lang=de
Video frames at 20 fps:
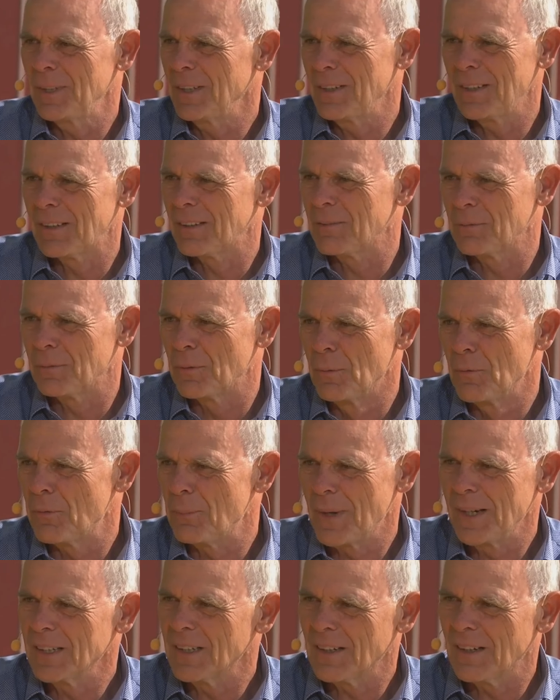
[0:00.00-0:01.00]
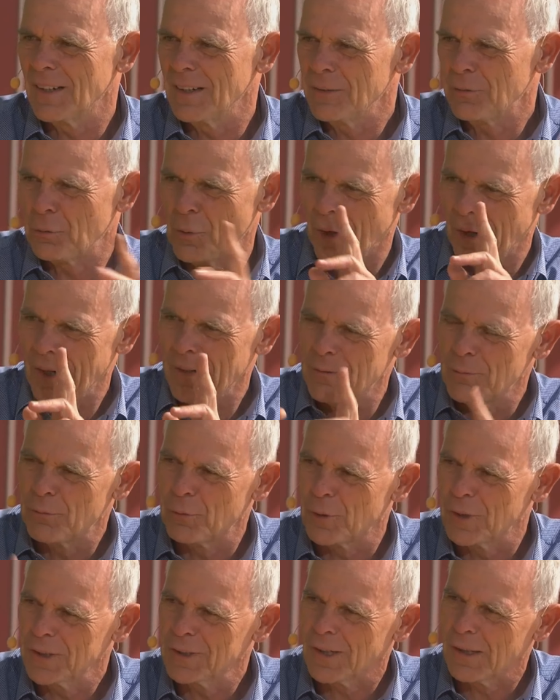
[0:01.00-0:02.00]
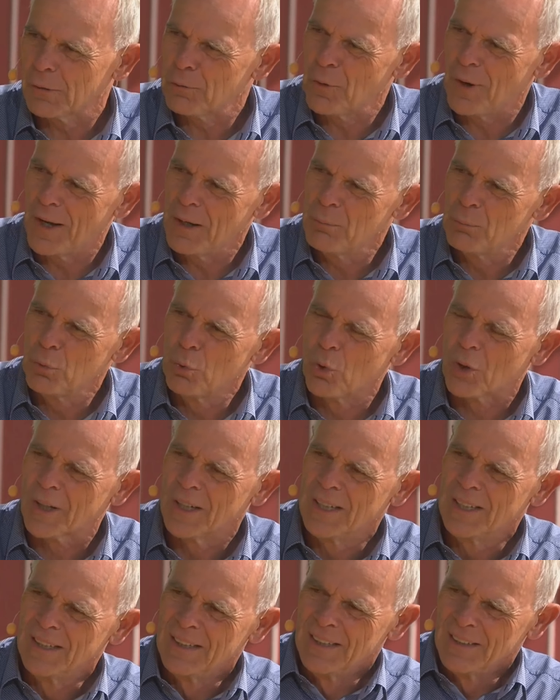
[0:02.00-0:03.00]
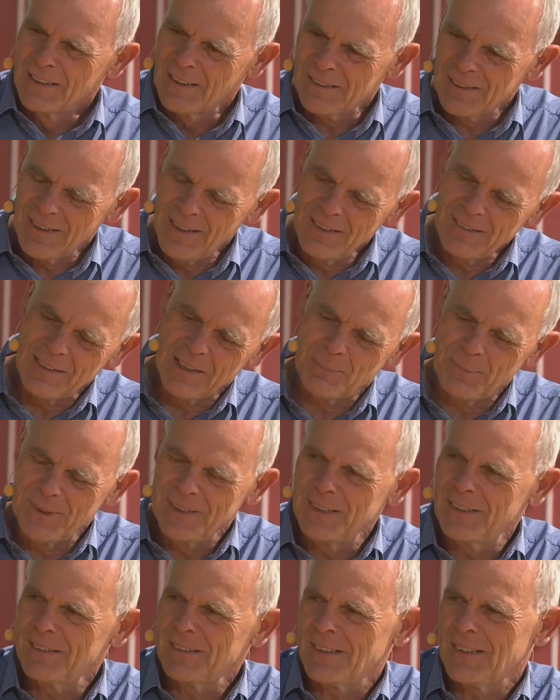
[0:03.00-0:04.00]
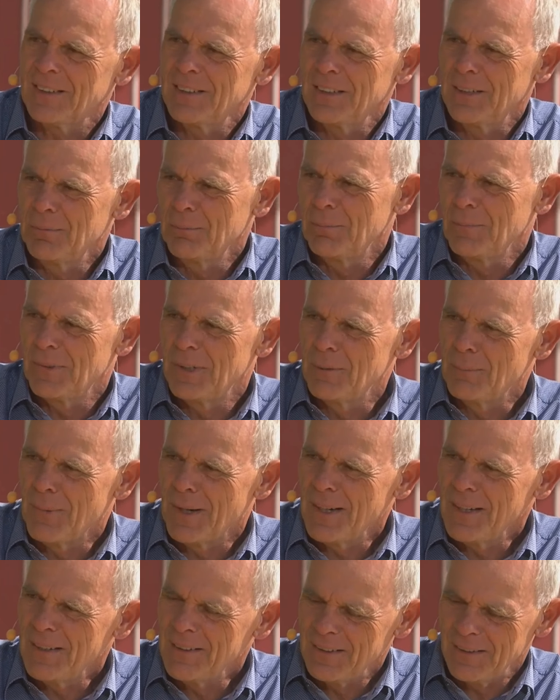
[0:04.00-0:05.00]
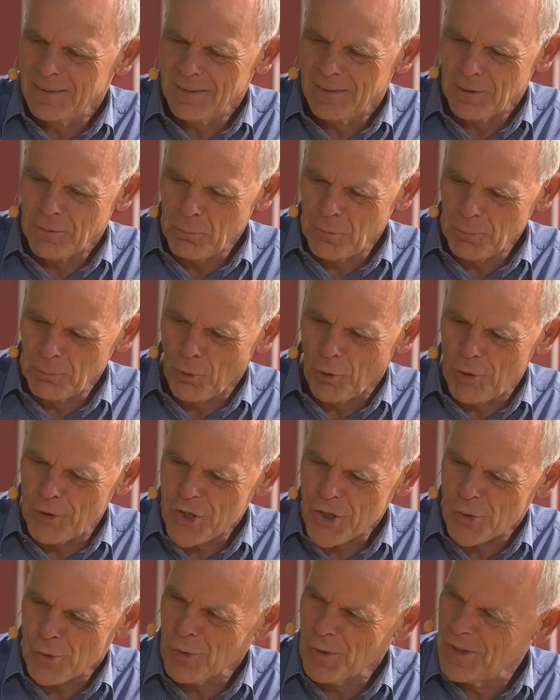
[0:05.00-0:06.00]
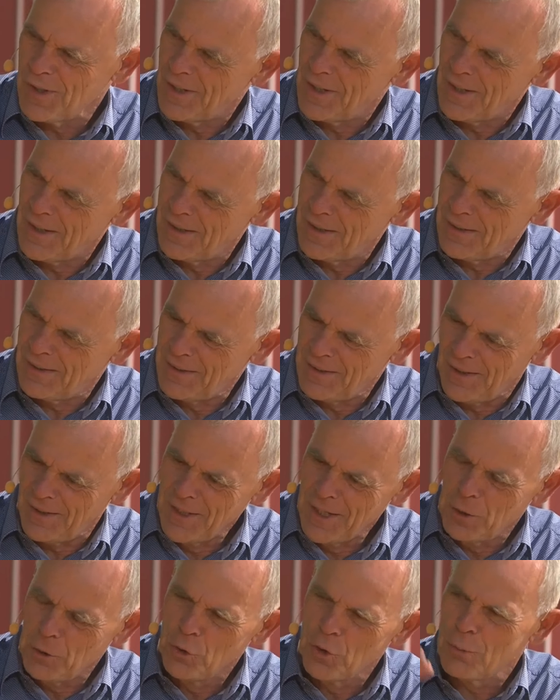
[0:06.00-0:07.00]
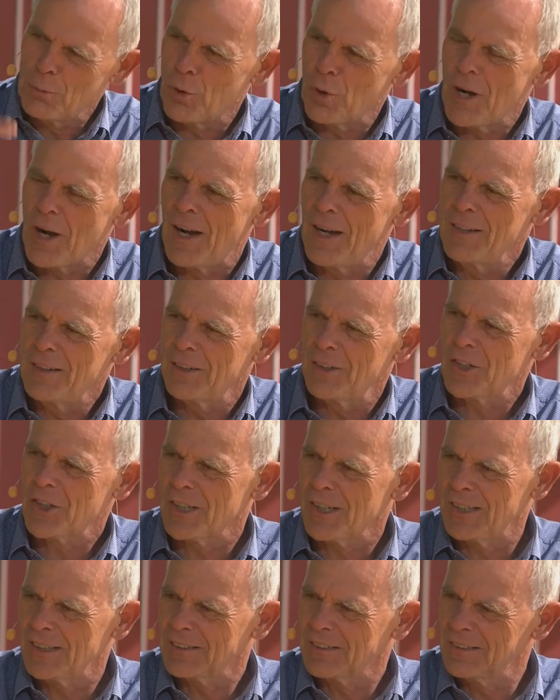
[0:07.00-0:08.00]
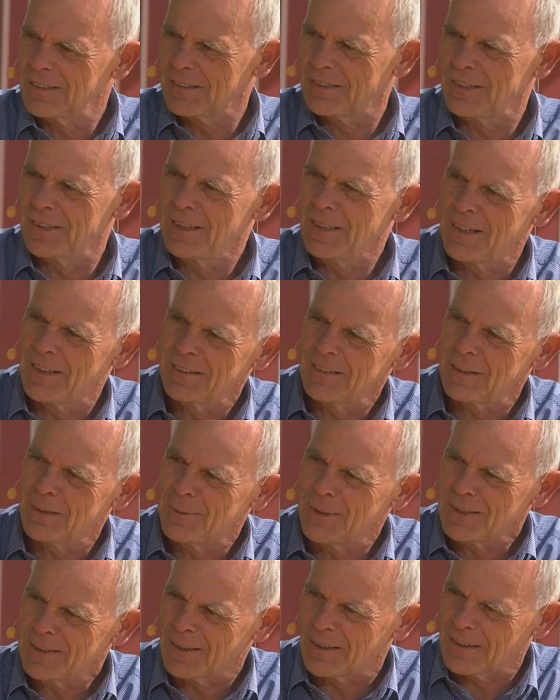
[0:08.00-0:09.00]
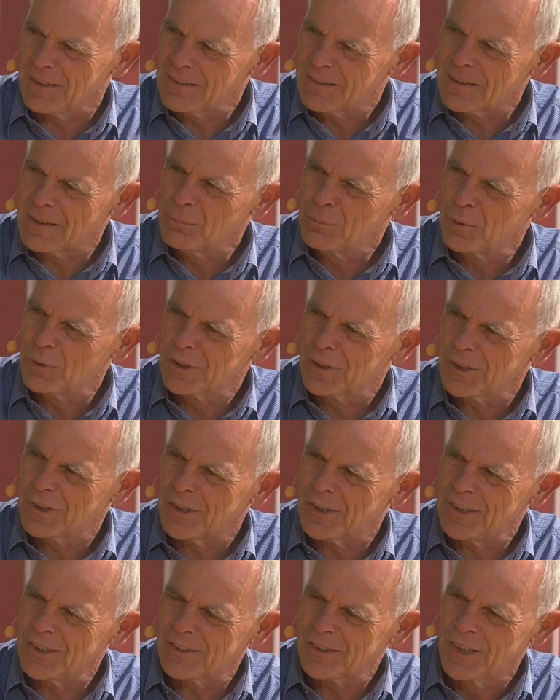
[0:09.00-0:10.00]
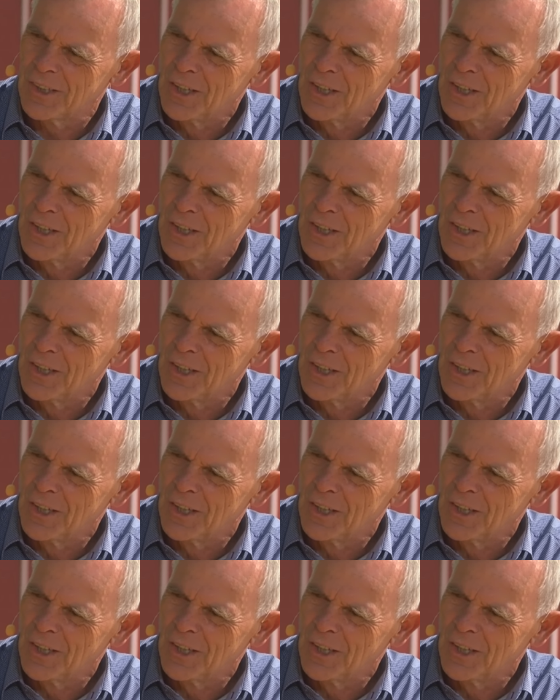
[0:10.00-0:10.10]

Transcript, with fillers: bin ich fünfmal gereist für einen Vortrag, für ein Buch. Das heißt, ich bin jetzt gerade im äh, Mai äh, mit dem Rollstuhl in der Lüneburger Heide gestartet, in Handarbeit nach Istanbul gerollt